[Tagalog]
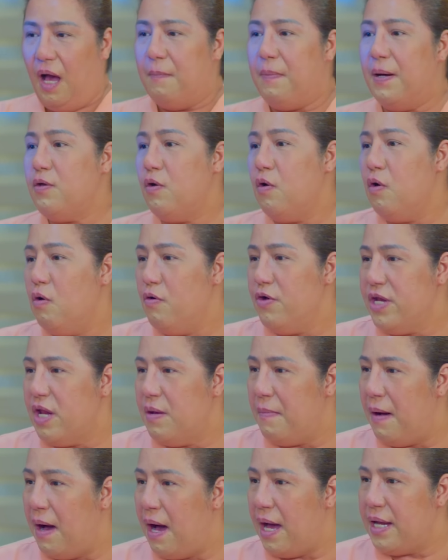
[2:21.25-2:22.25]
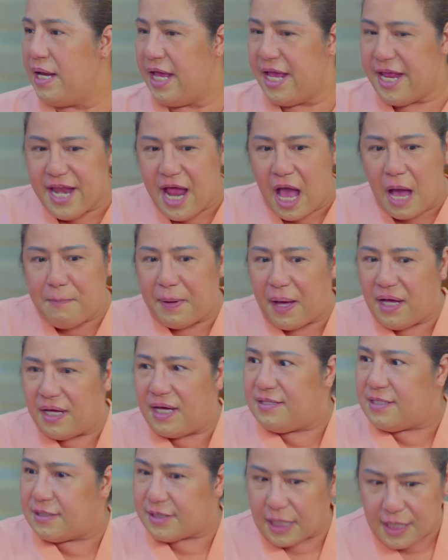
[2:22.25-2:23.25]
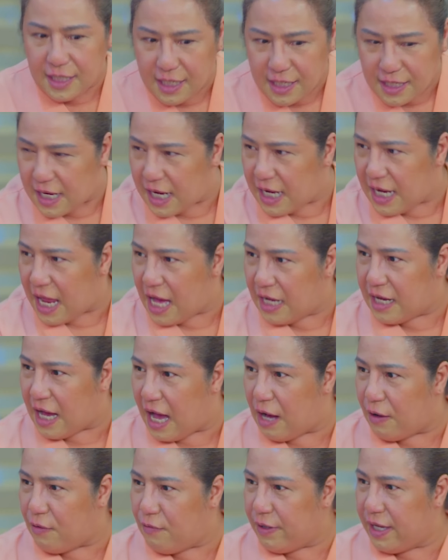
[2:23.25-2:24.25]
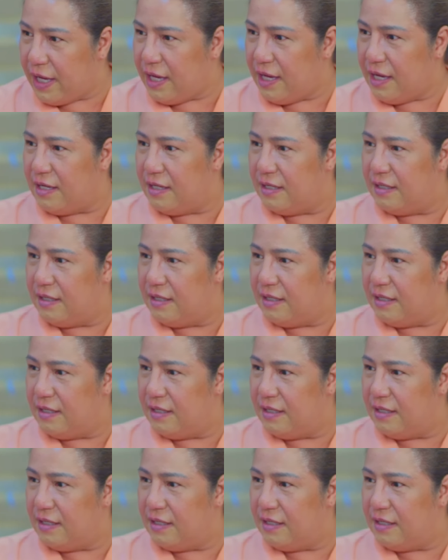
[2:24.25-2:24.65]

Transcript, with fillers: Abay, oo naman. Eh, napakaganda talaga ng alaga ko eh.